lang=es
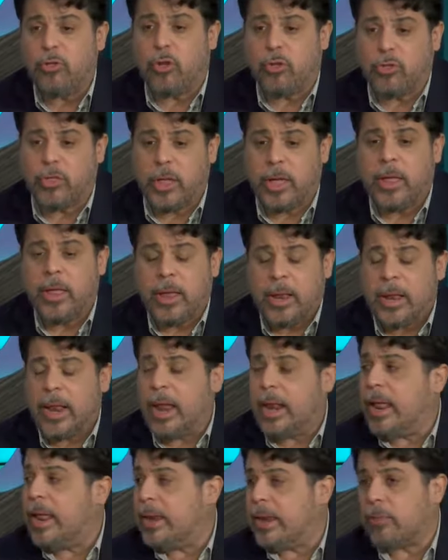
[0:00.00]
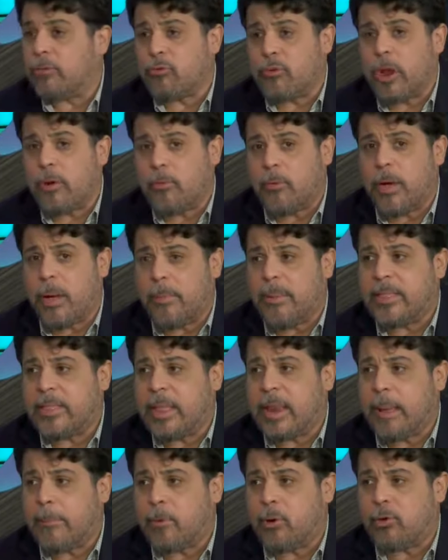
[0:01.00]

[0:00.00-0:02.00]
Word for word: donde la legislatura nuevamente la ha